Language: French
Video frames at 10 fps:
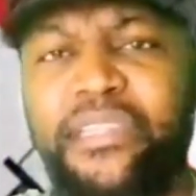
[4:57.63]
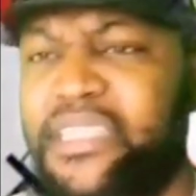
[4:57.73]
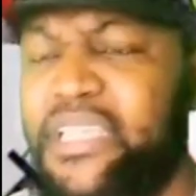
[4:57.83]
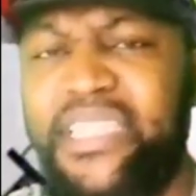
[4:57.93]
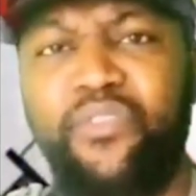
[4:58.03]

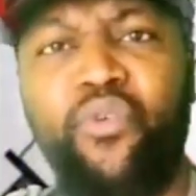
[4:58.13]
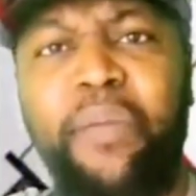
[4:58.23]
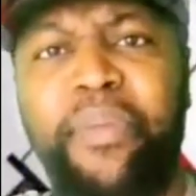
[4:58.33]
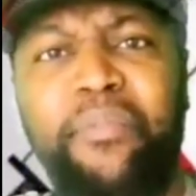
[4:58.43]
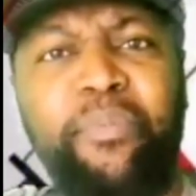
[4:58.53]
Ceci nous
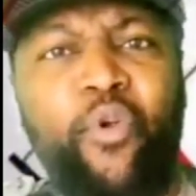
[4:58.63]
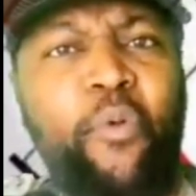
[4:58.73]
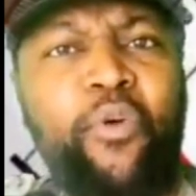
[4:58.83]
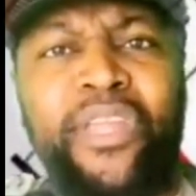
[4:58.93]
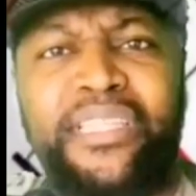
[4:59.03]
rappelle,
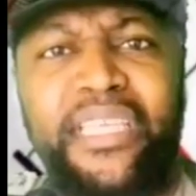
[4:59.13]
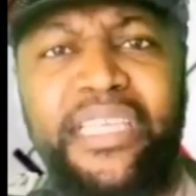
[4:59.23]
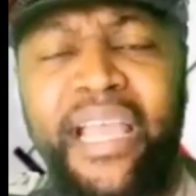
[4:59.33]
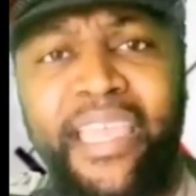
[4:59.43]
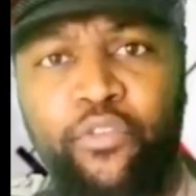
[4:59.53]
comme on l'a dit,
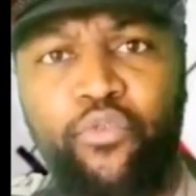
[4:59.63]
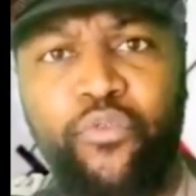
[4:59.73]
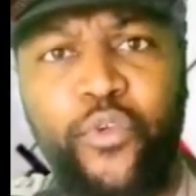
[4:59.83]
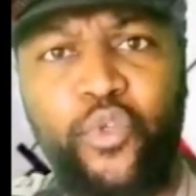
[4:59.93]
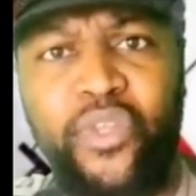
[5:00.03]
il n'y a rien de
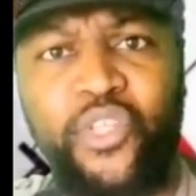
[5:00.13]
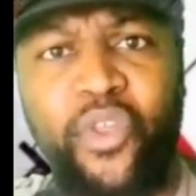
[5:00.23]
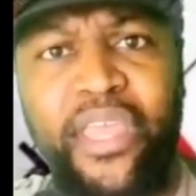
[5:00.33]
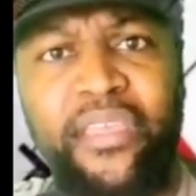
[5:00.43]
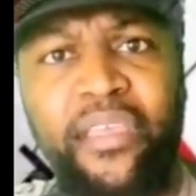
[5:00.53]
nouveau sous le
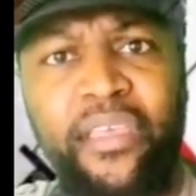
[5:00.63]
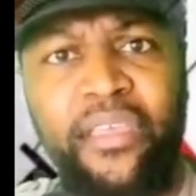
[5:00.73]
soleil.